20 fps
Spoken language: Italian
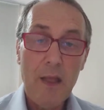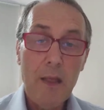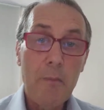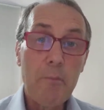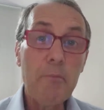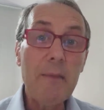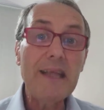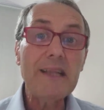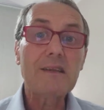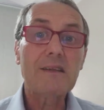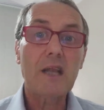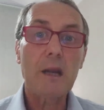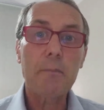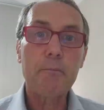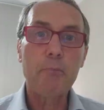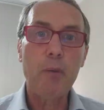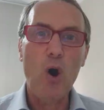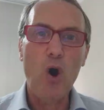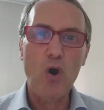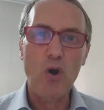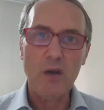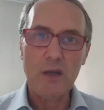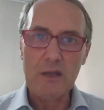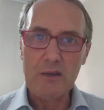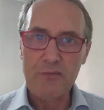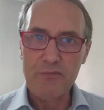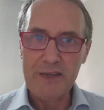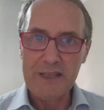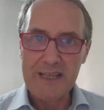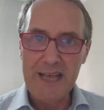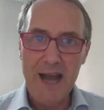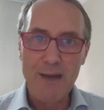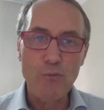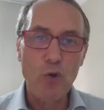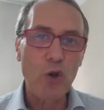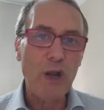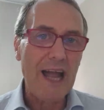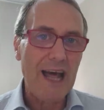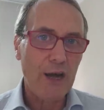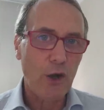Mentre poi
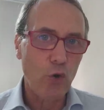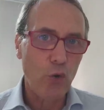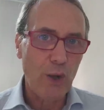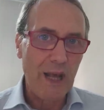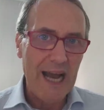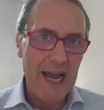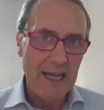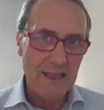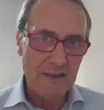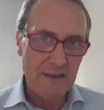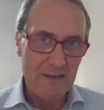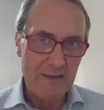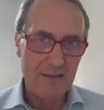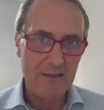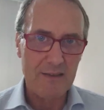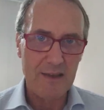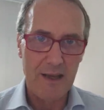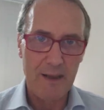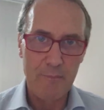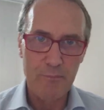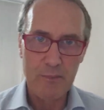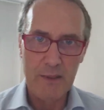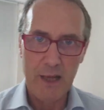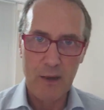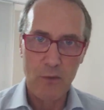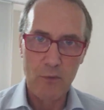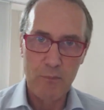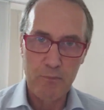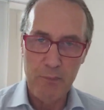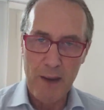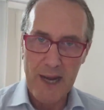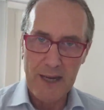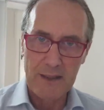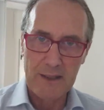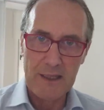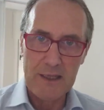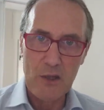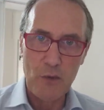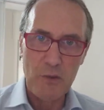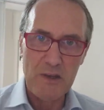vediamo l'arroganza da
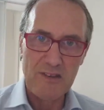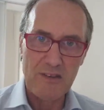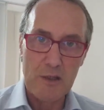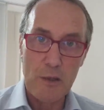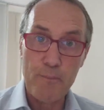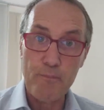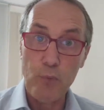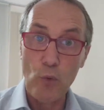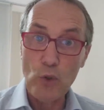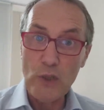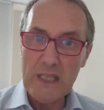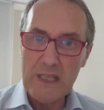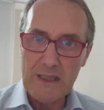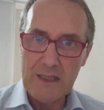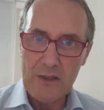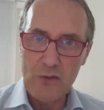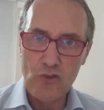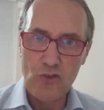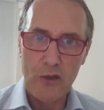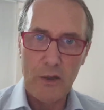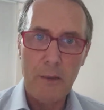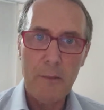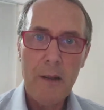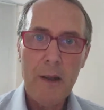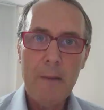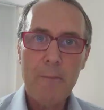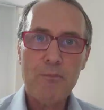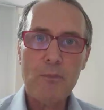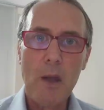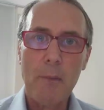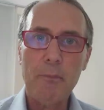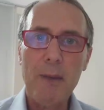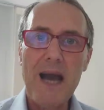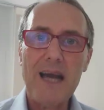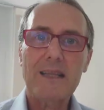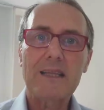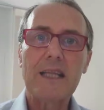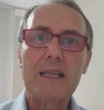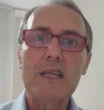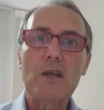parte di questi politici, da
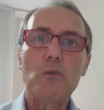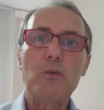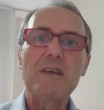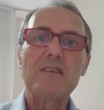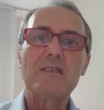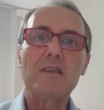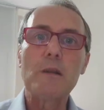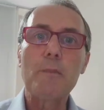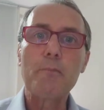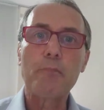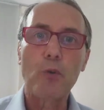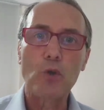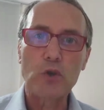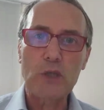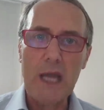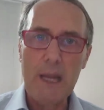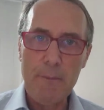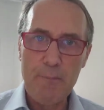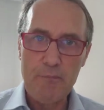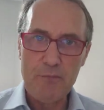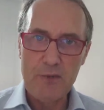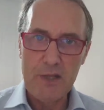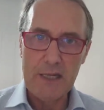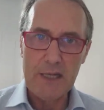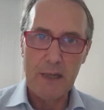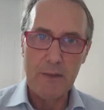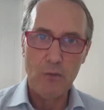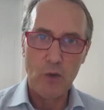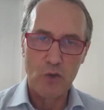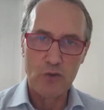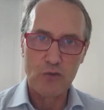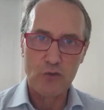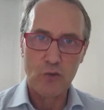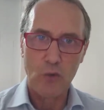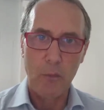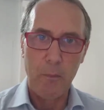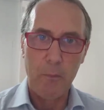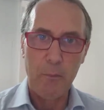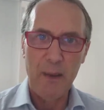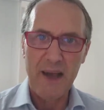parte di questi potenti nel
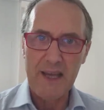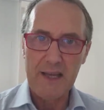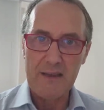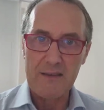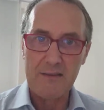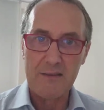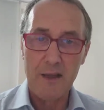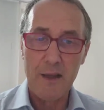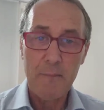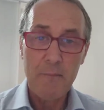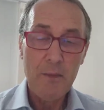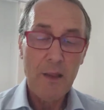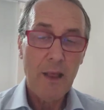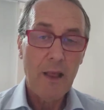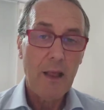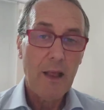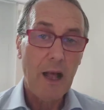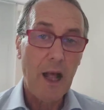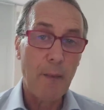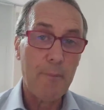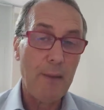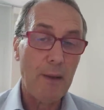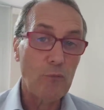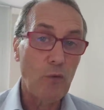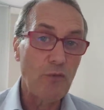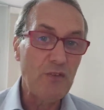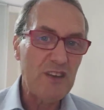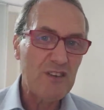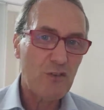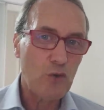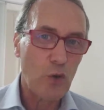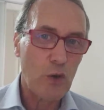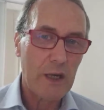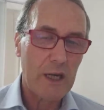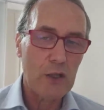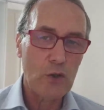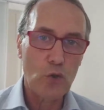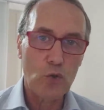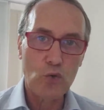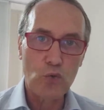nostro paese, abbiamo visto
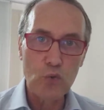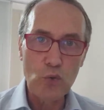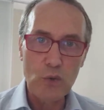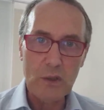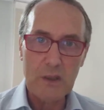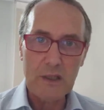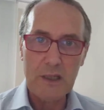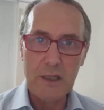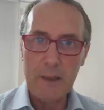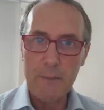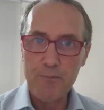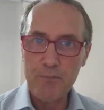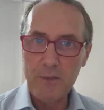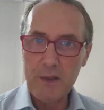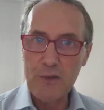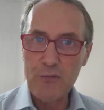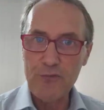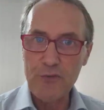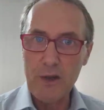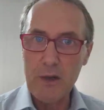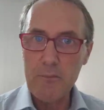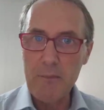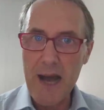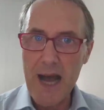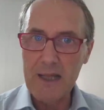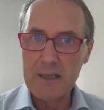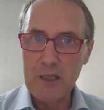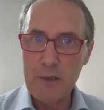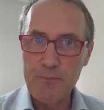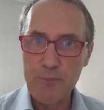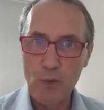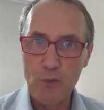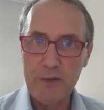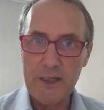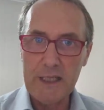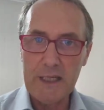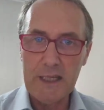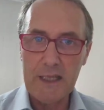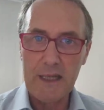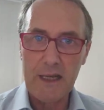credo tutti i filmati
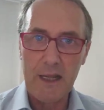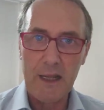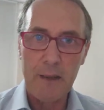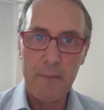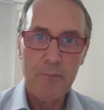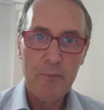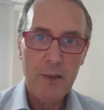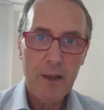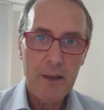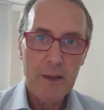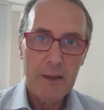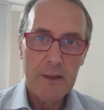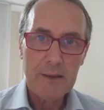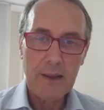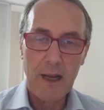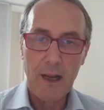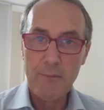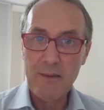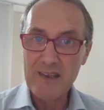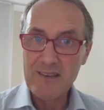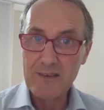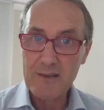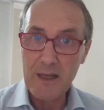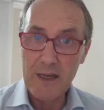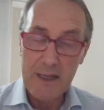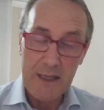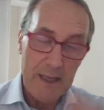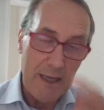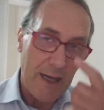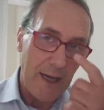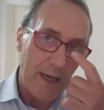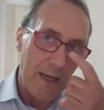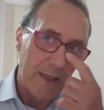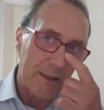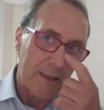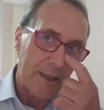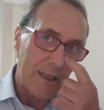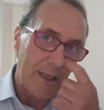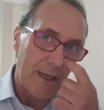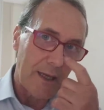provenire dalla masseria
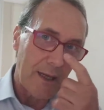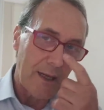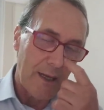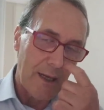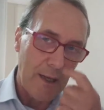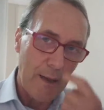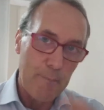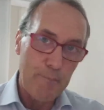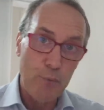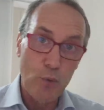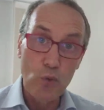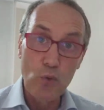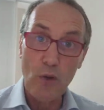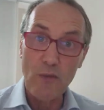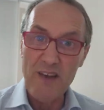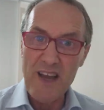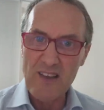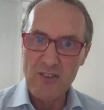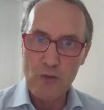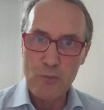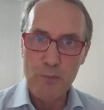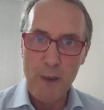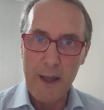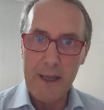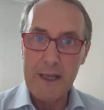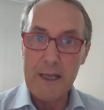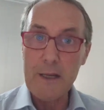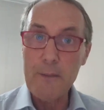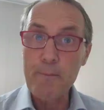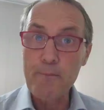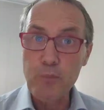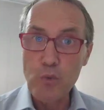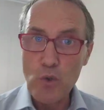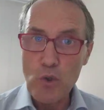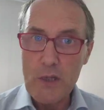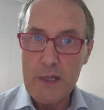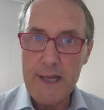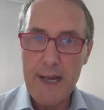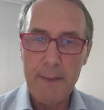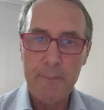di eh, Bruno Vespa in
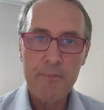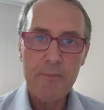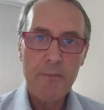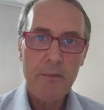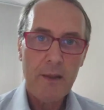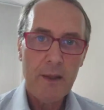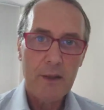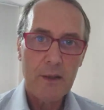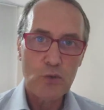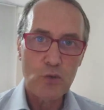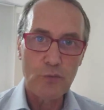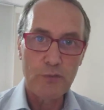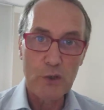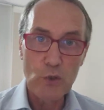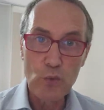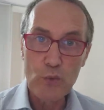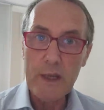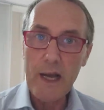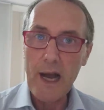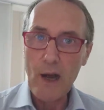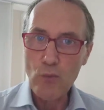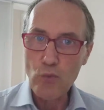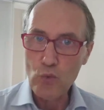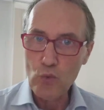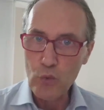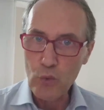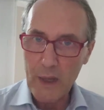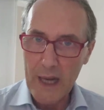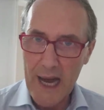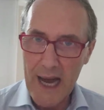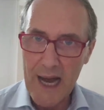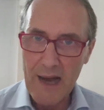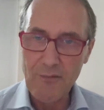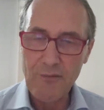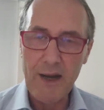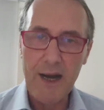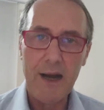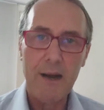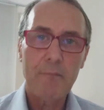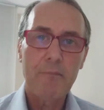Puglia, dove lui
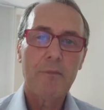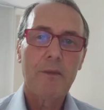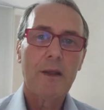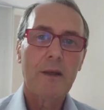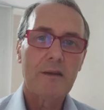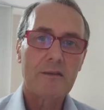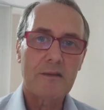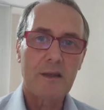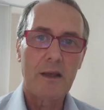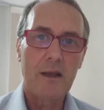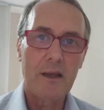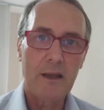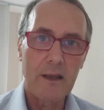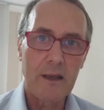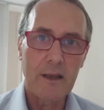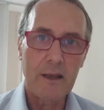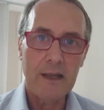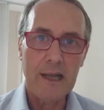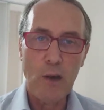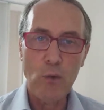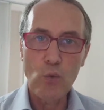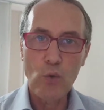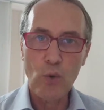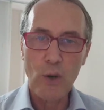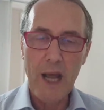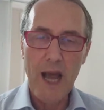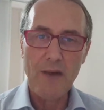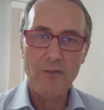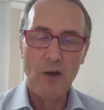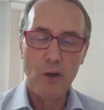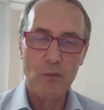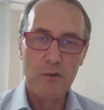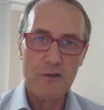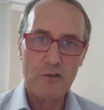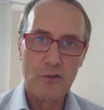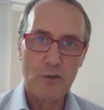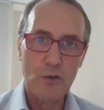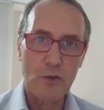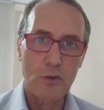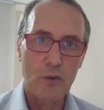augurava eh, inaugurava
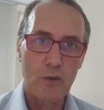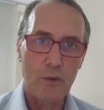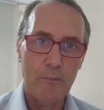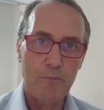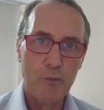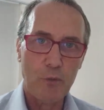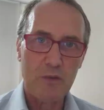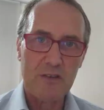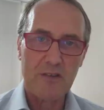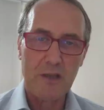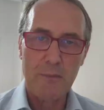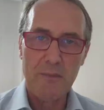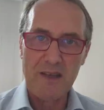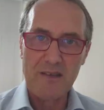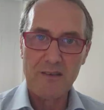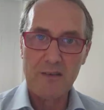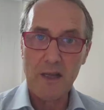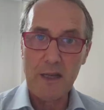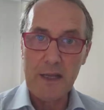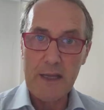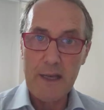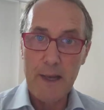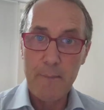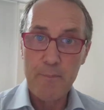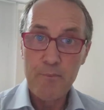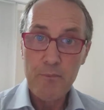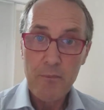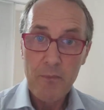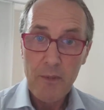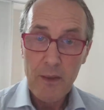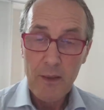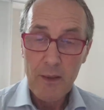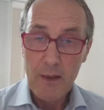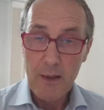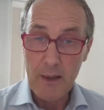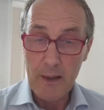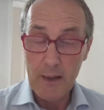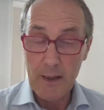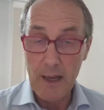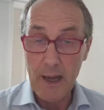questo, questa masseria
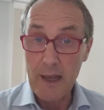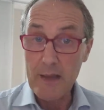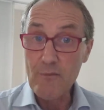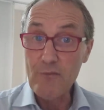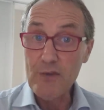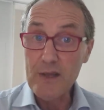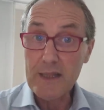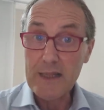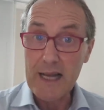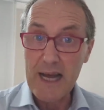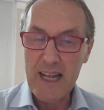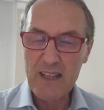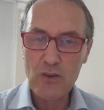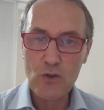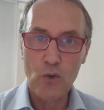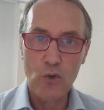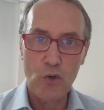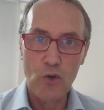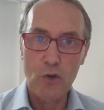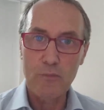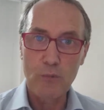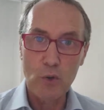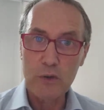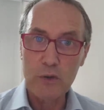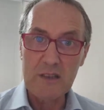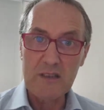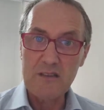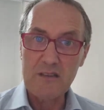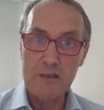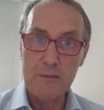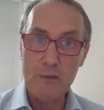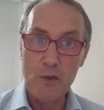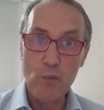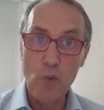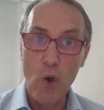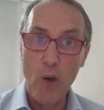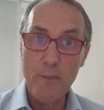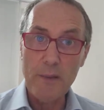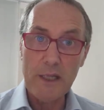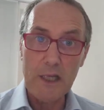e ha invitato moltissimi
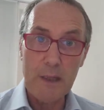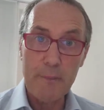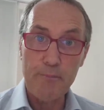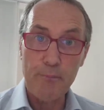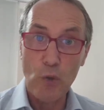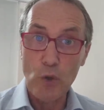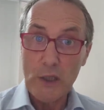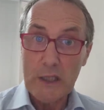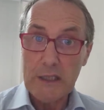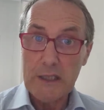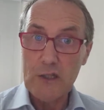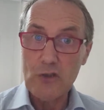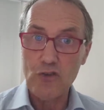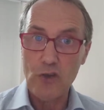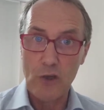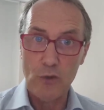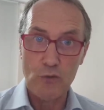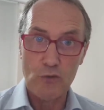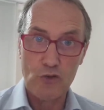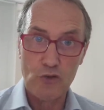uomini politici e non